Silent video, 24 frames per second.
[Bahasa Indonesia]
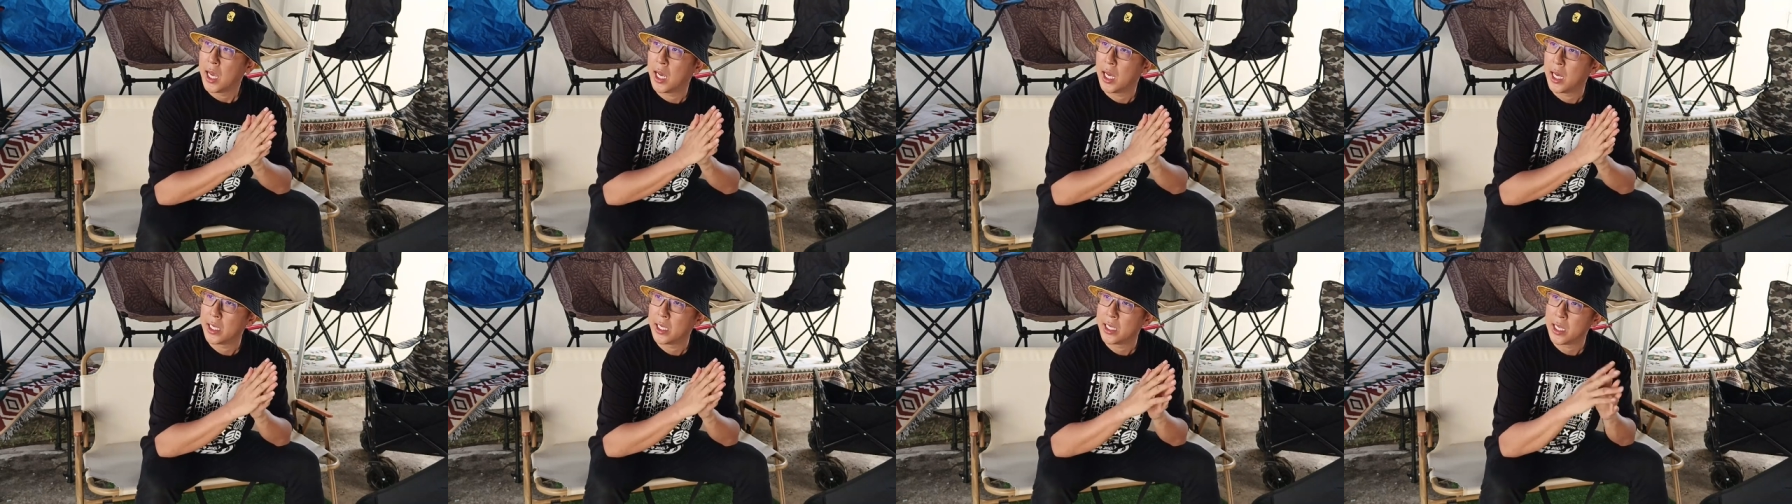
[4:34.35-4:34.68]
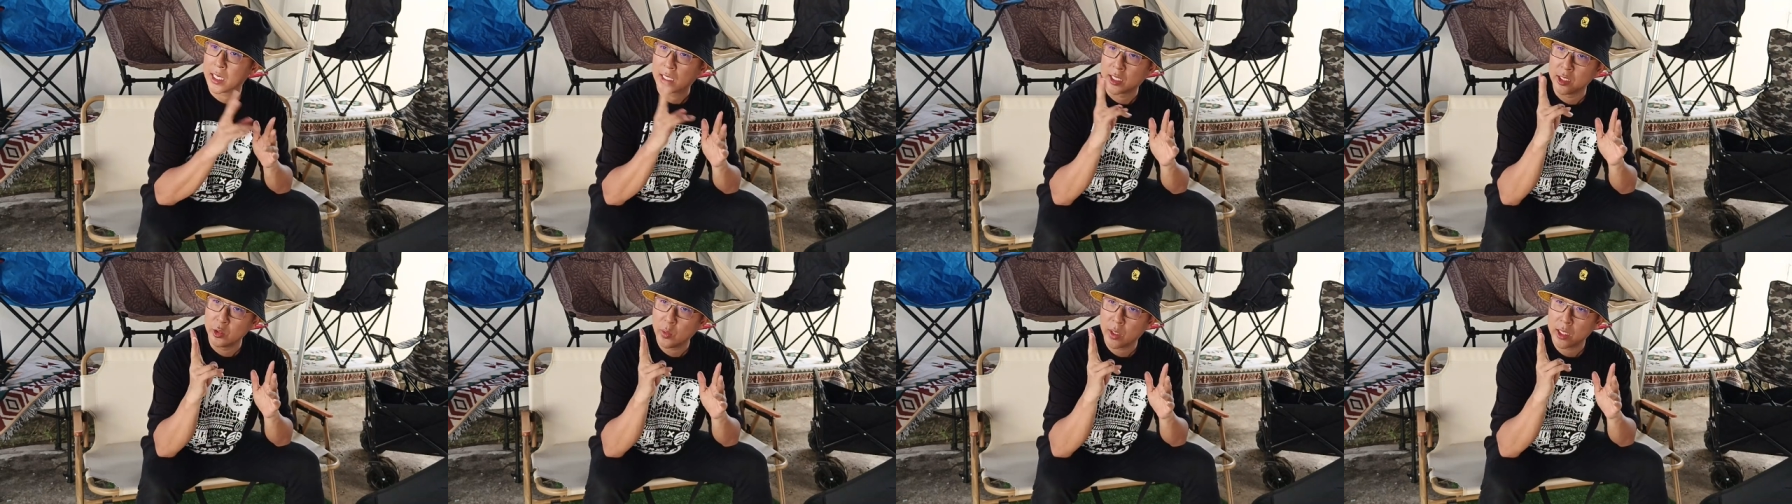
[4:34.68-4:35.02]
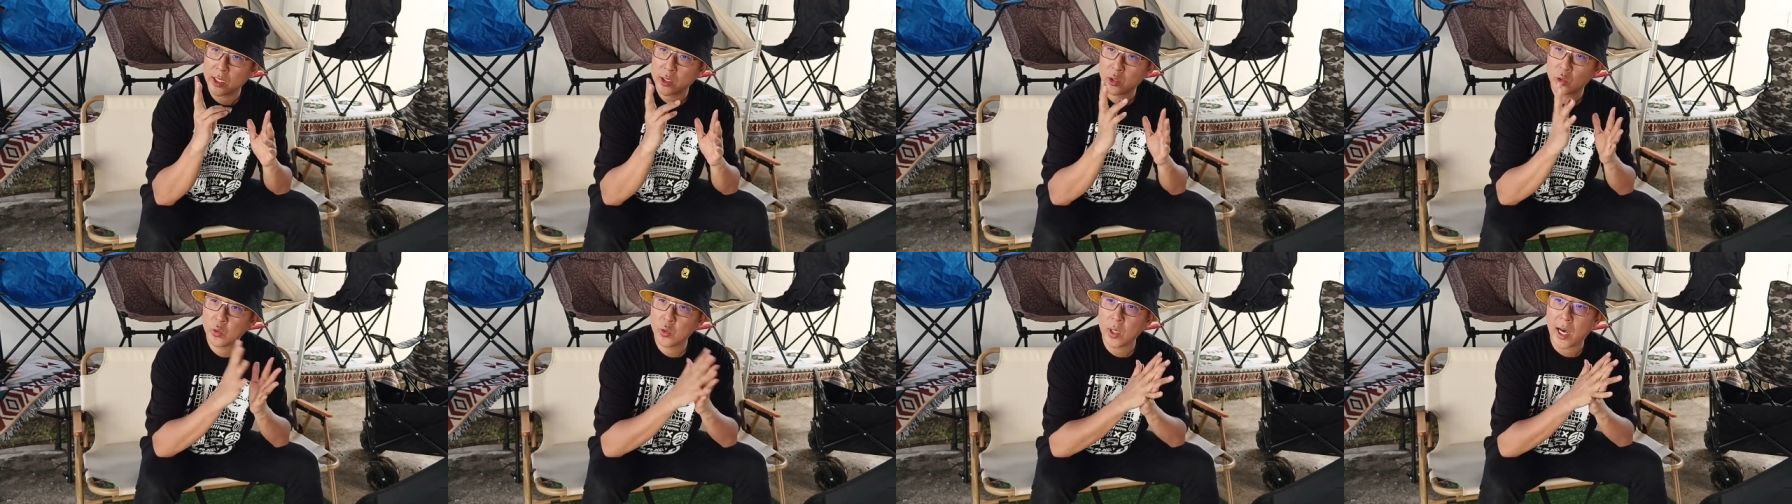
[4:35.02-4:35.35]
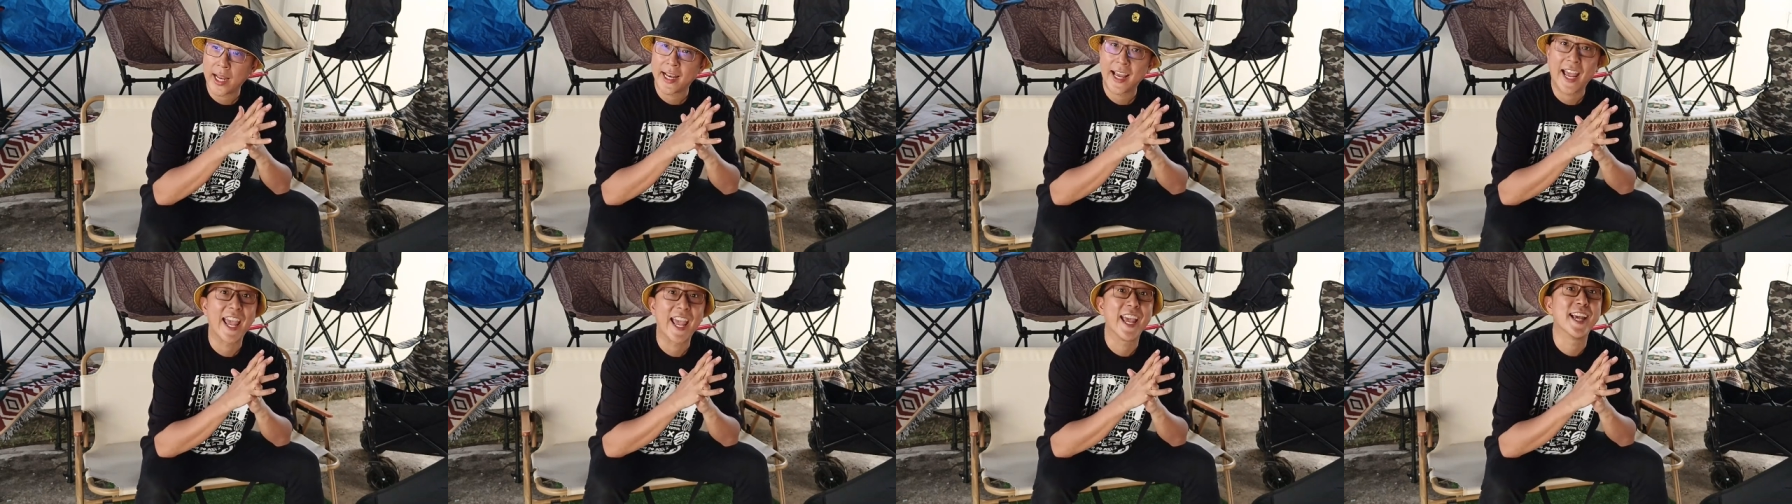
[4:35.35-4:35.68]
uh, yang kedua tuh
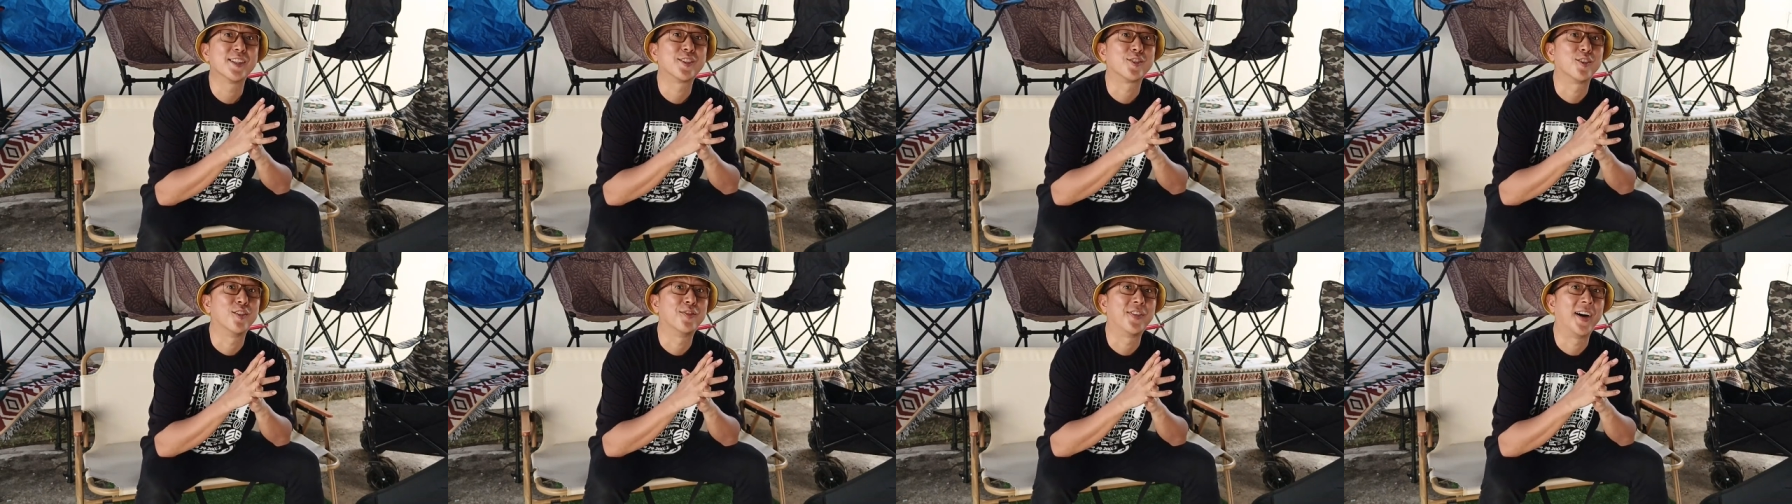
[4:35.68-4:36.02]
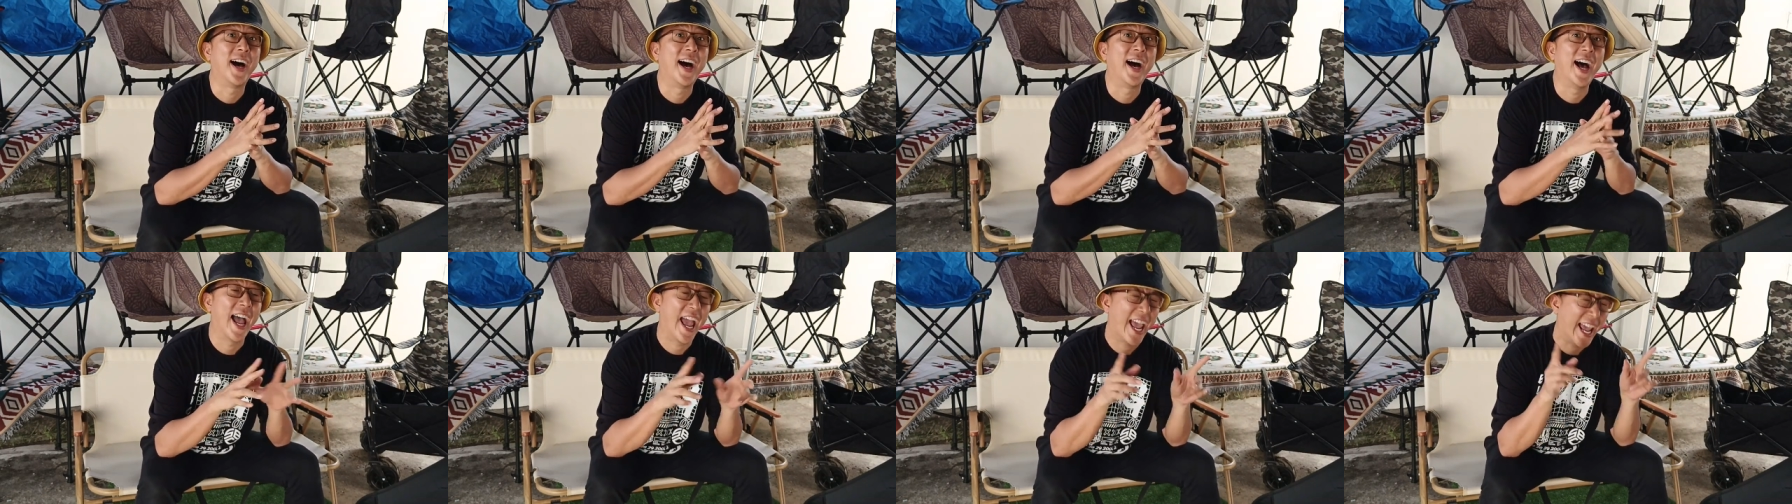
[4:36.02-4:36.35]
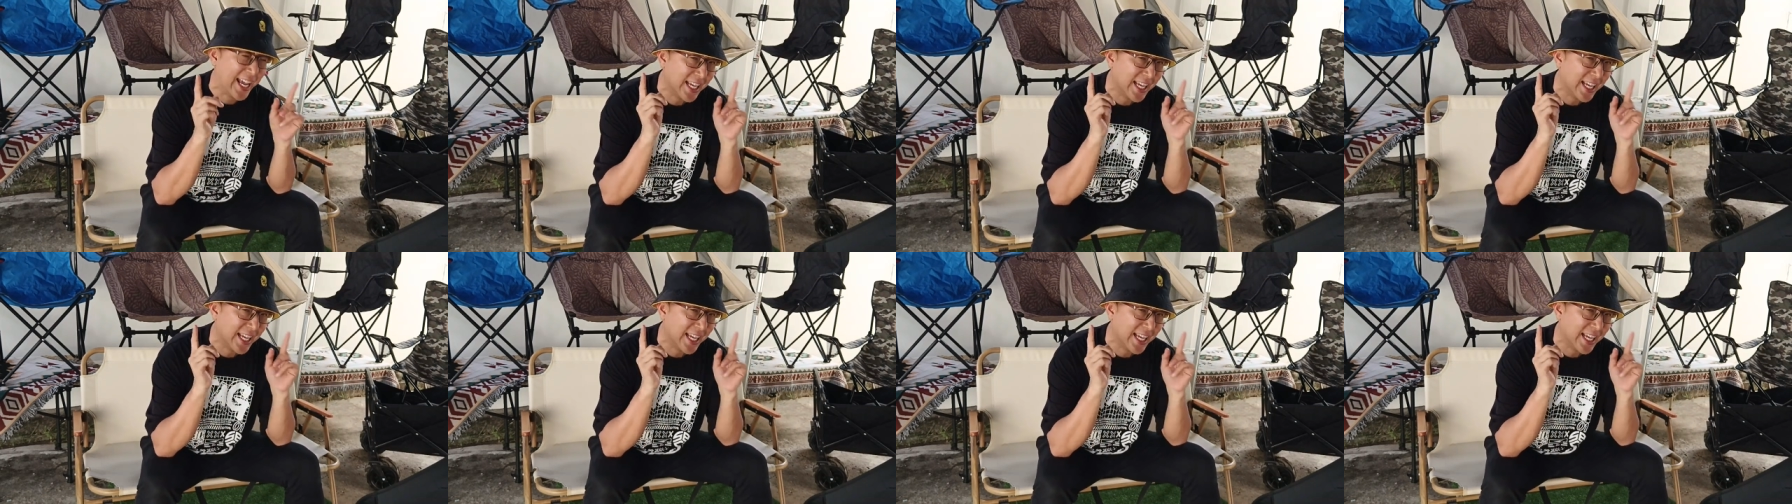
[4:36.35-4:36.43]
ada air sofa